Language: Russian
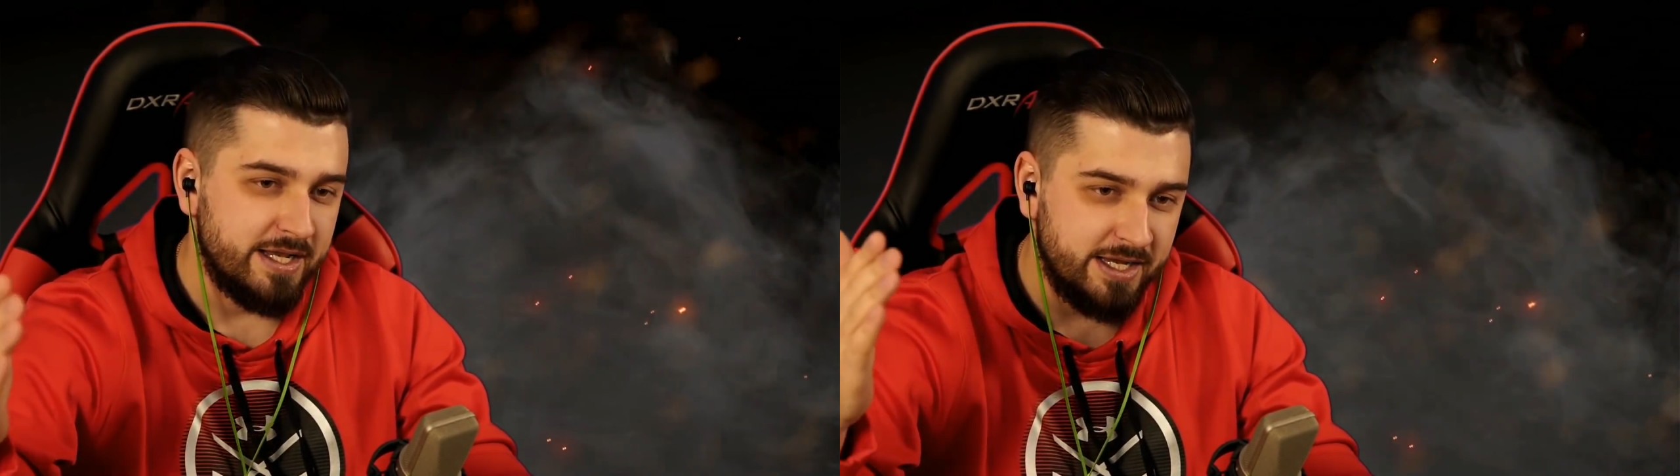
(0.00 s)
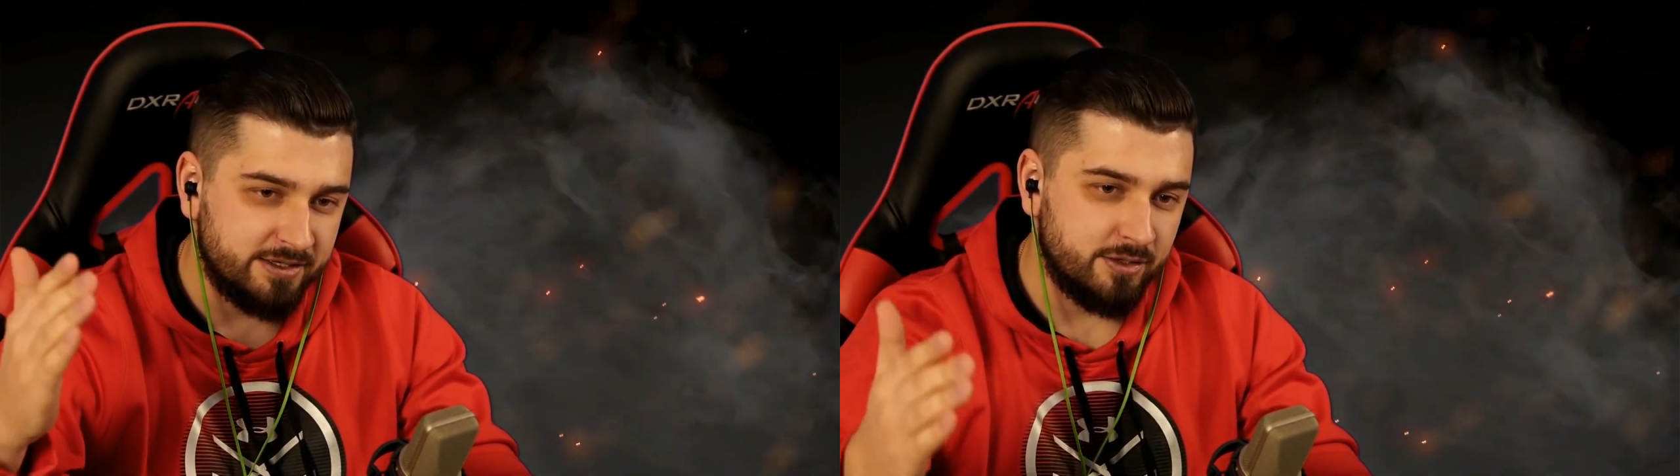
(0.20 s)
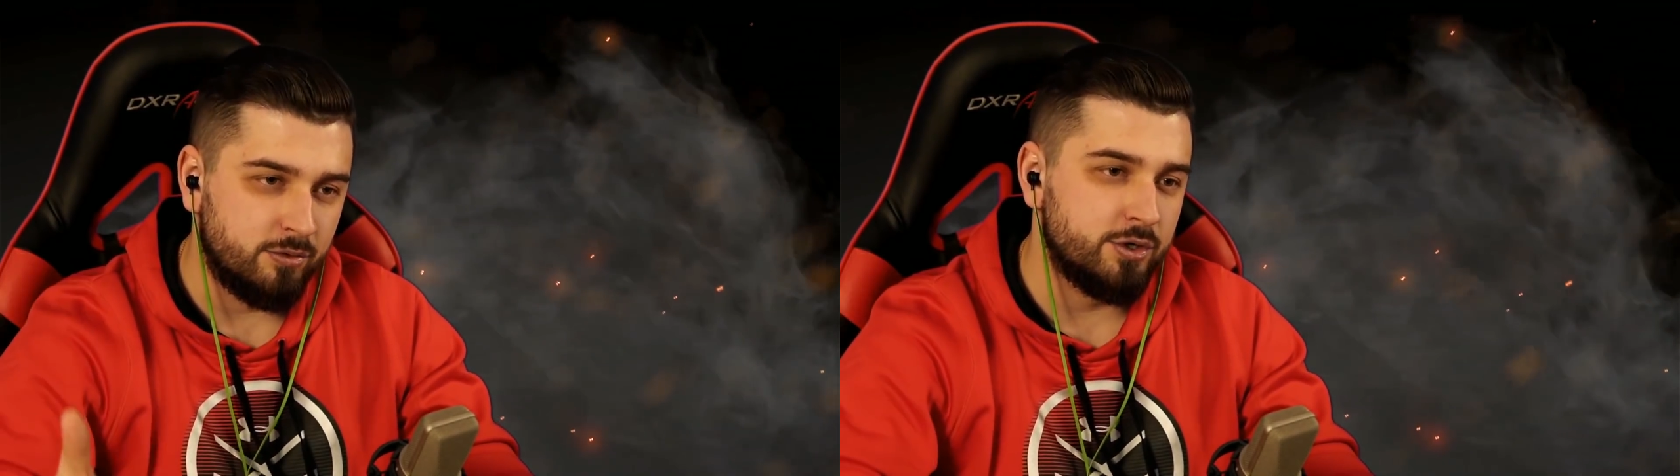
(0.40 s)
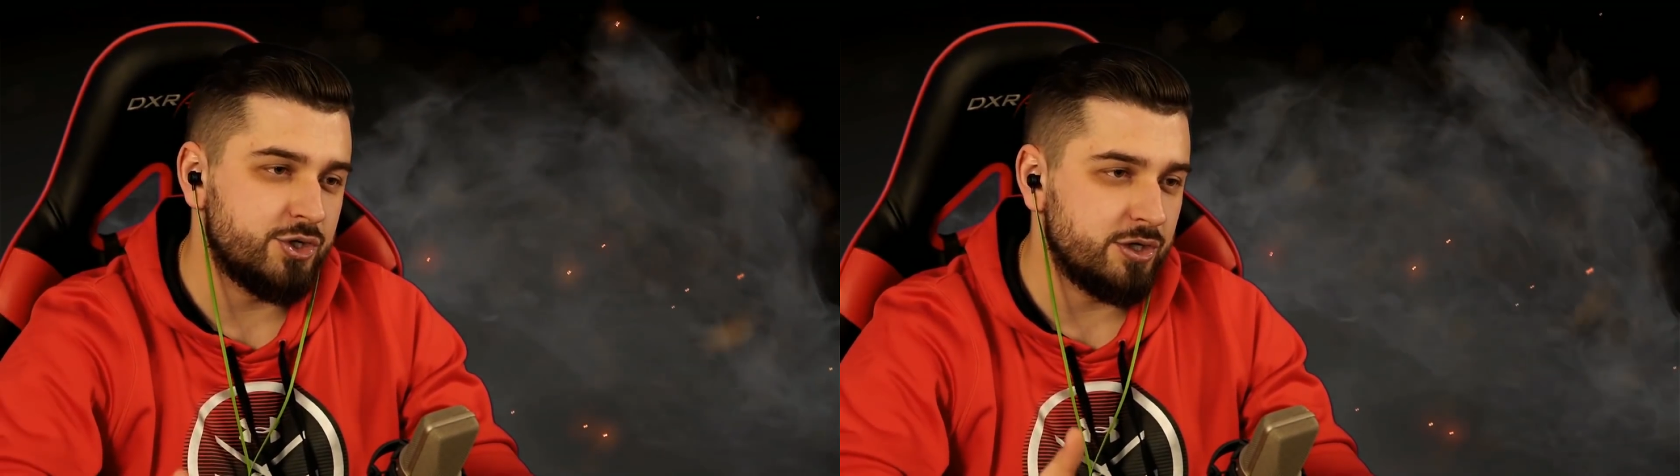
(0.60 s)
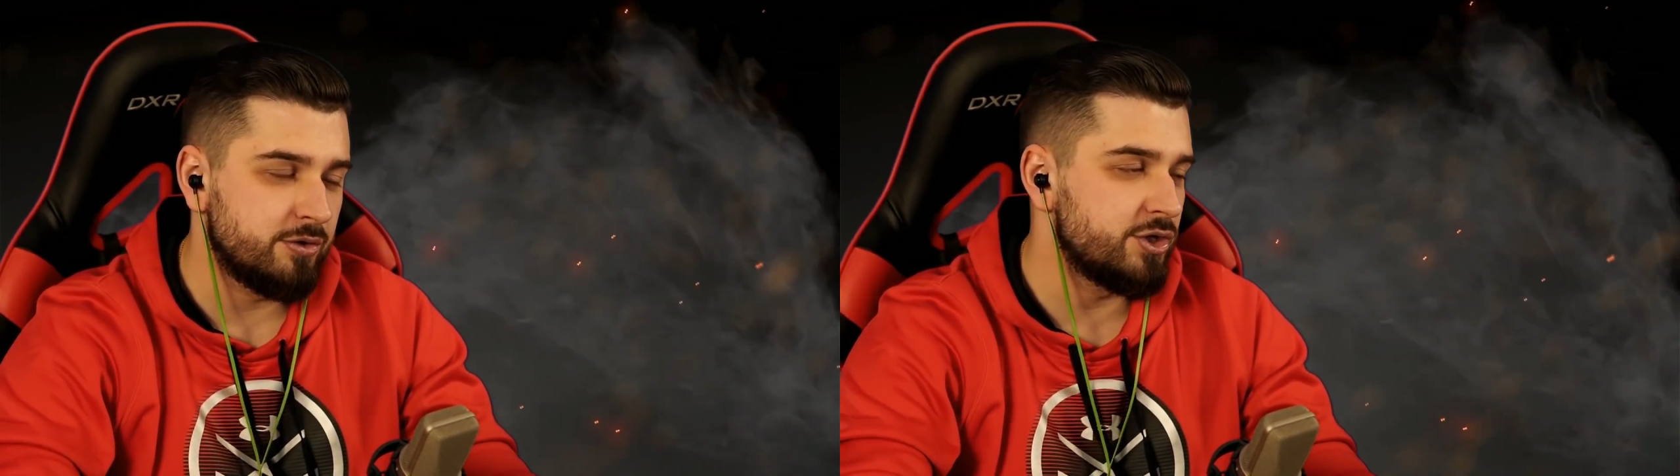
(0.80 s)
Это
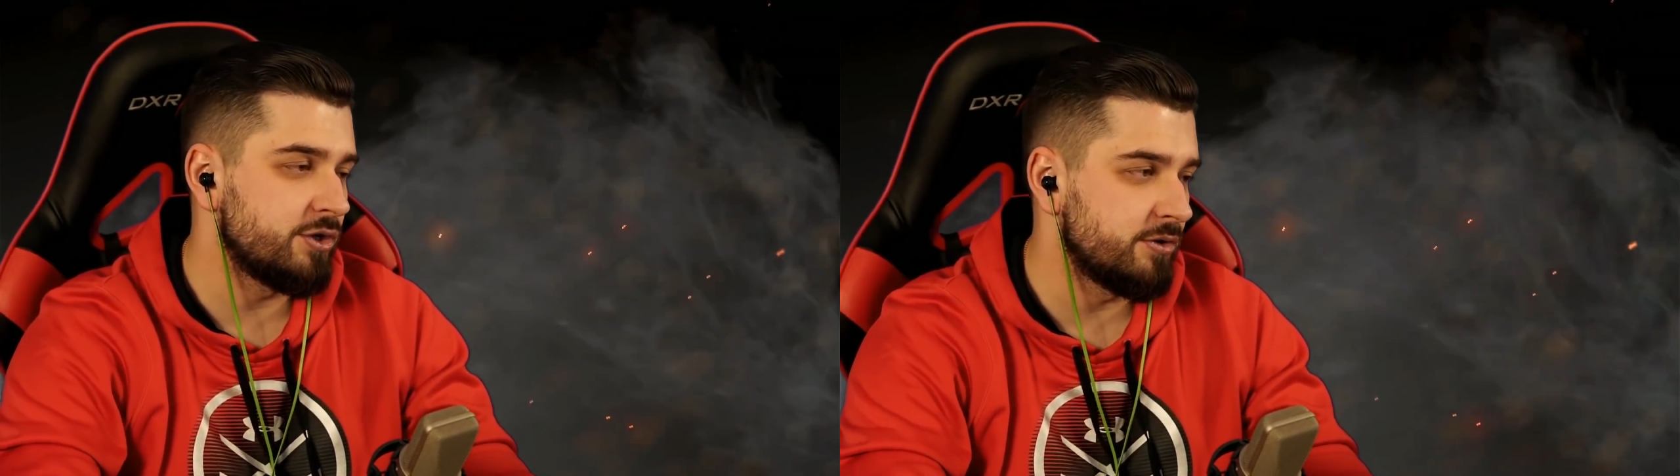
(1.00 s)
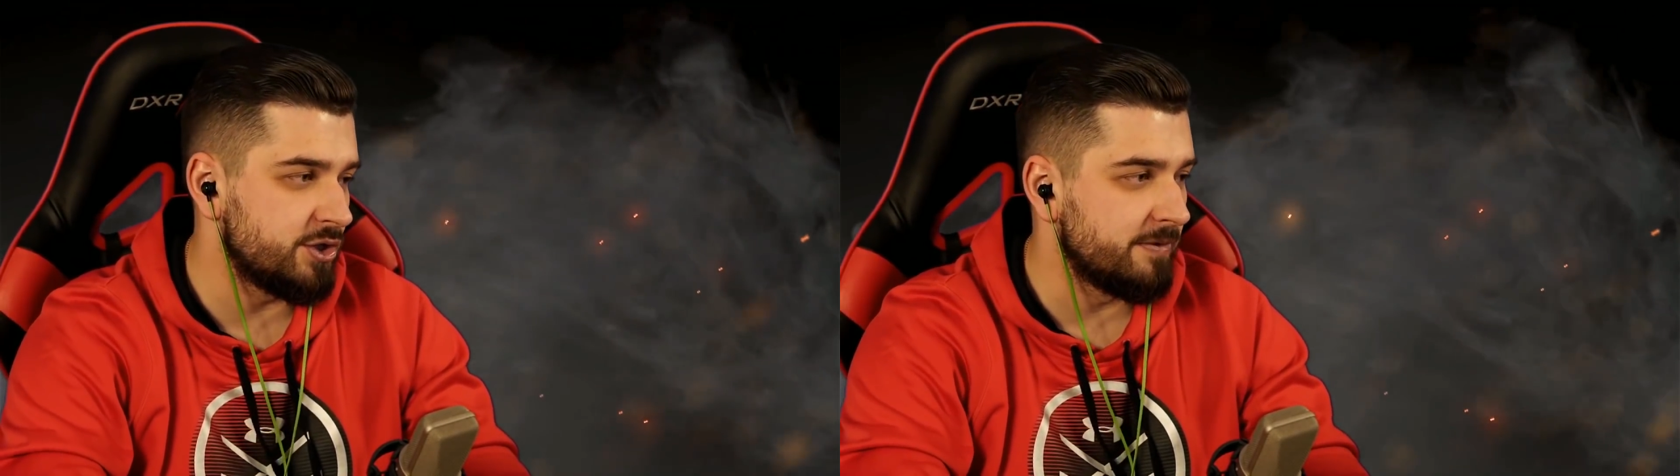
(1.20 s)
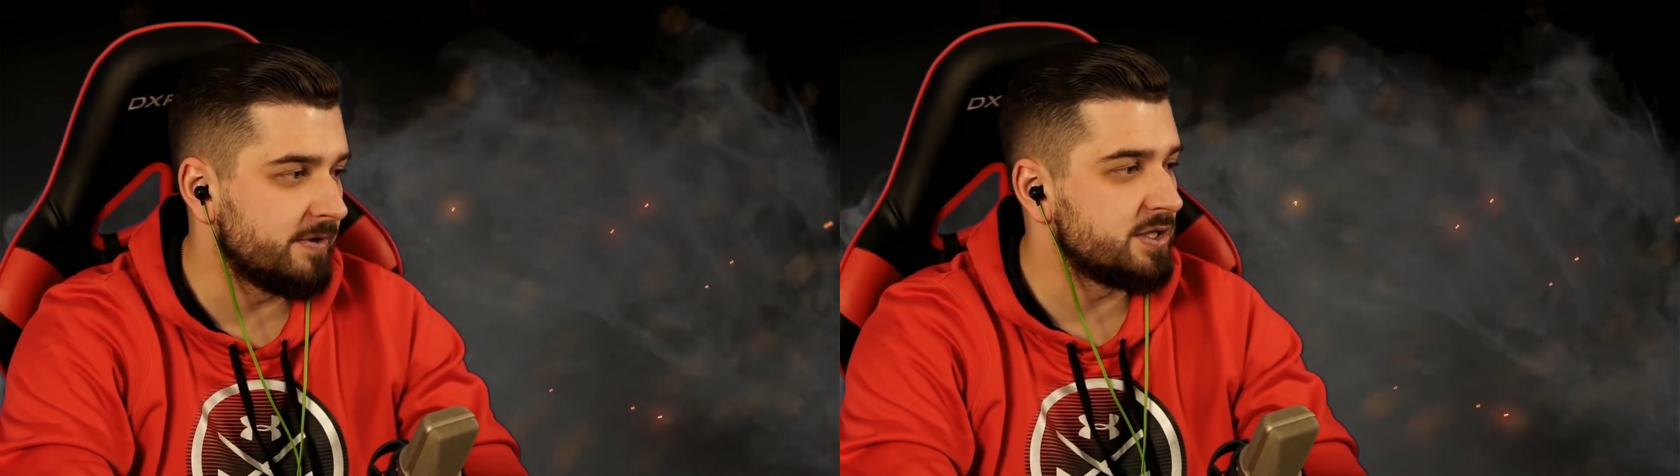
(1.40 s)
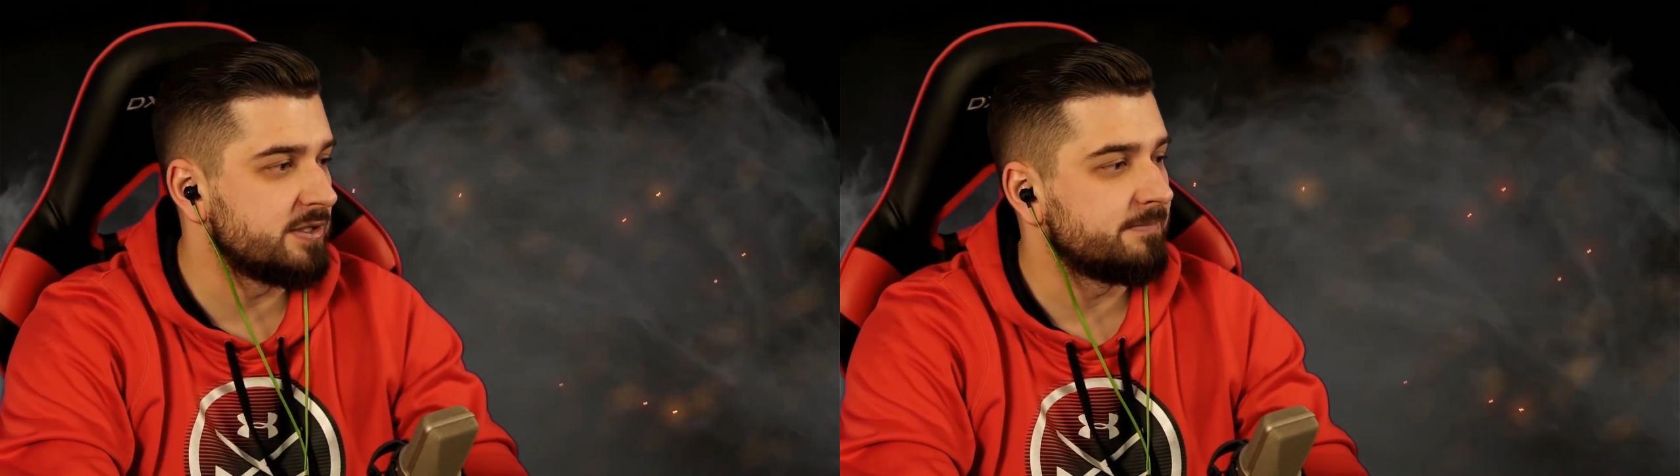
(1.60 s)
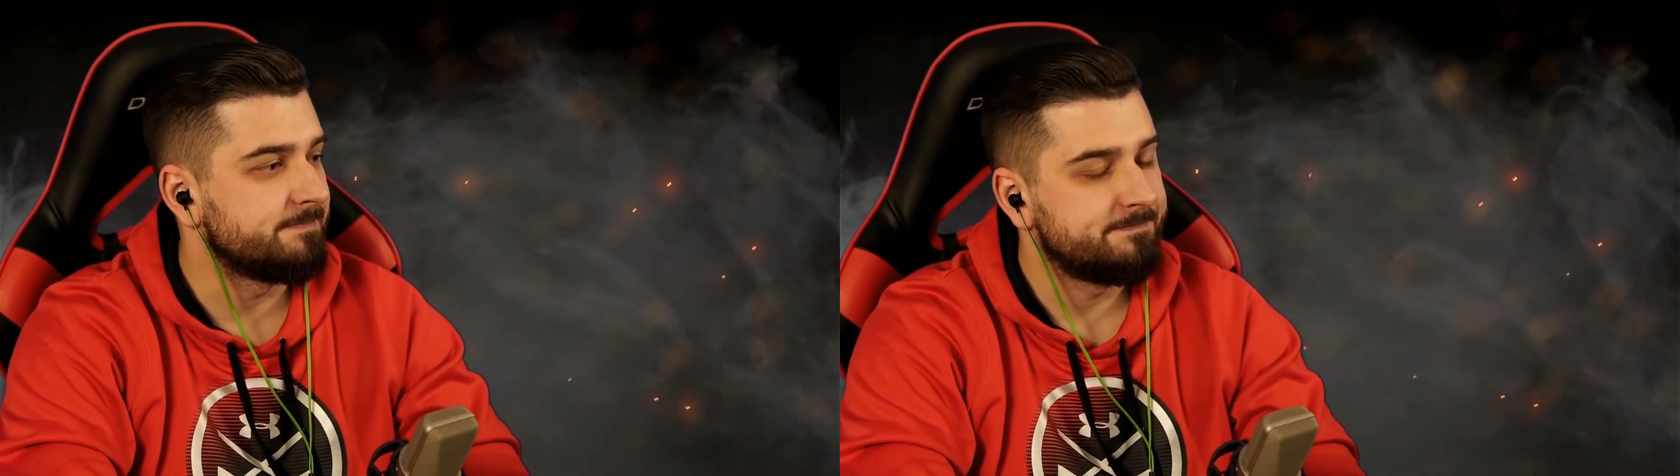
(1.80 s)
очень-очень-очень важно.